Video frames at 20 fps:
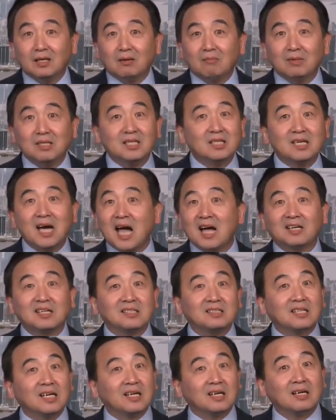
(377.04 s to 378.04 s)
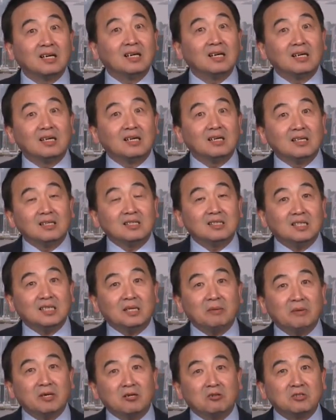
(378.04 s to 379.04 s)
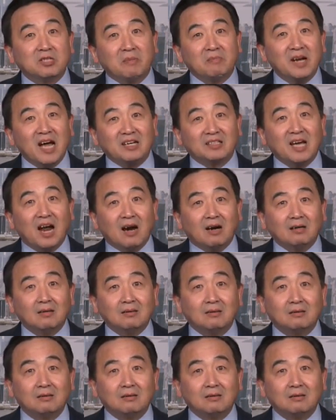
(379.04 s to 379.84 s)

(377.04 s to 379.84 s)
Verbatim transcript: 那你看跟这个习近平有什么两样？